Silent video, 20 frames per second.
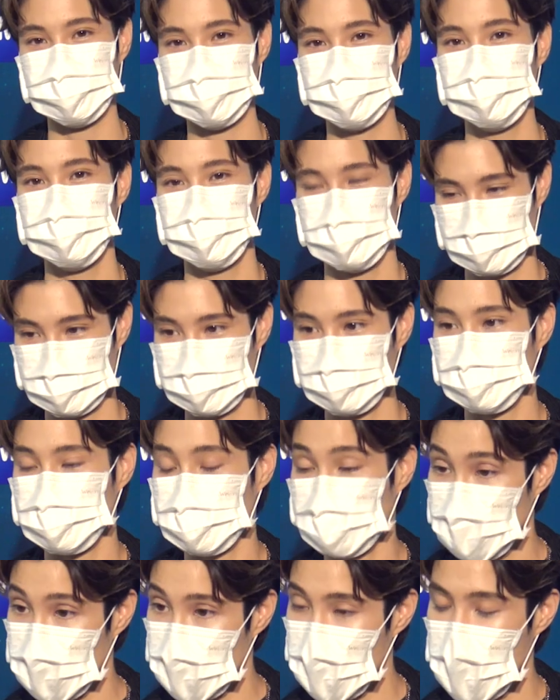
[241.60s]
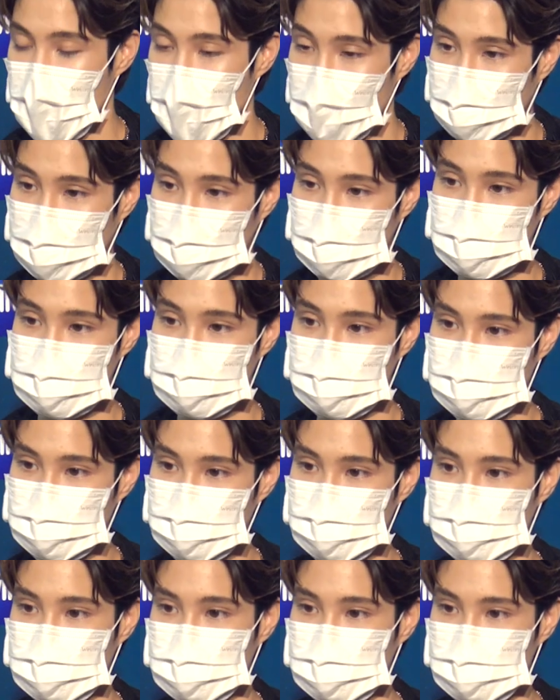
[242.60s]
สำหรับพี่เจี๊ยบเองมันกระทบต่อการ
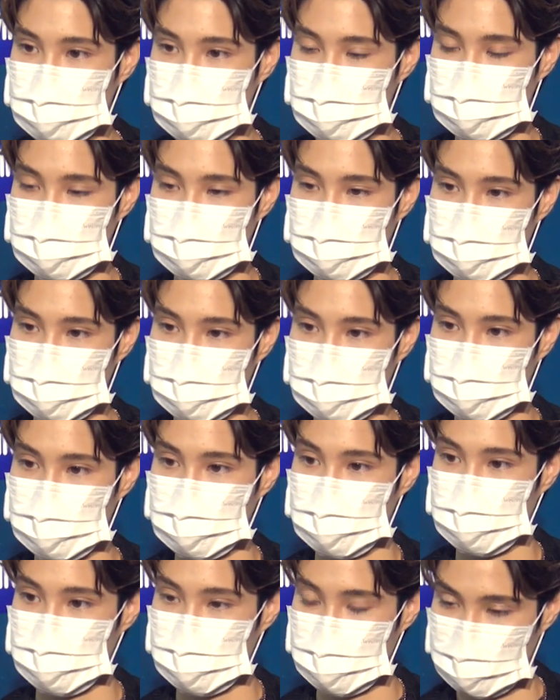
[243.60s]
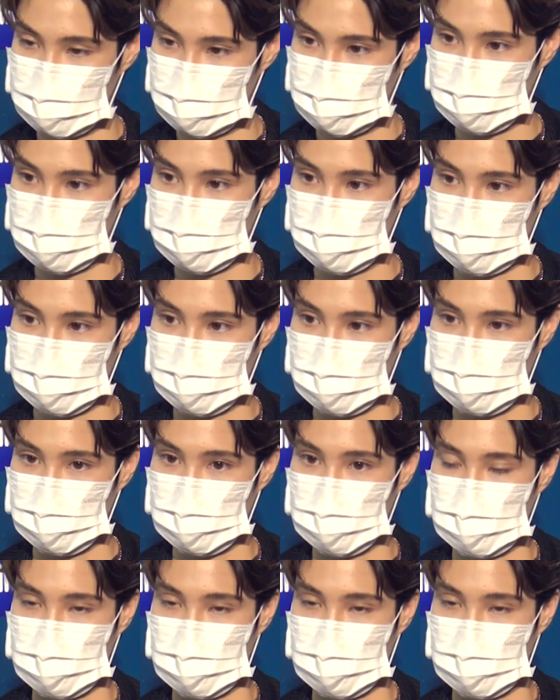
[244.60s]
ที่แบบเราวางแผนในอนาคตแบบ